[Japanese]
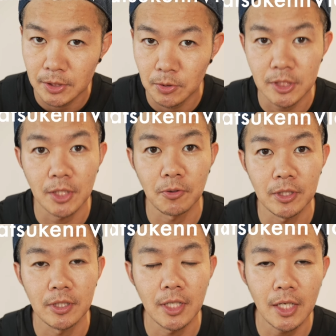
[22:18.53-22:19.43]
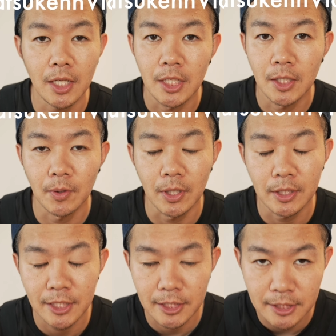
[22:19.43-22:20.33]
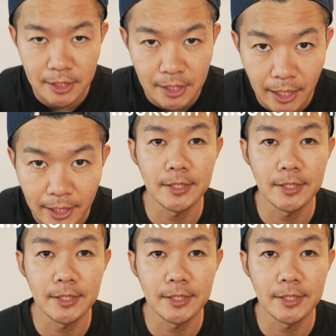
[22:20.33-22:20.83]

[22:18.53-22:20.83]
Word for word: そちらのリンクからご覧ください。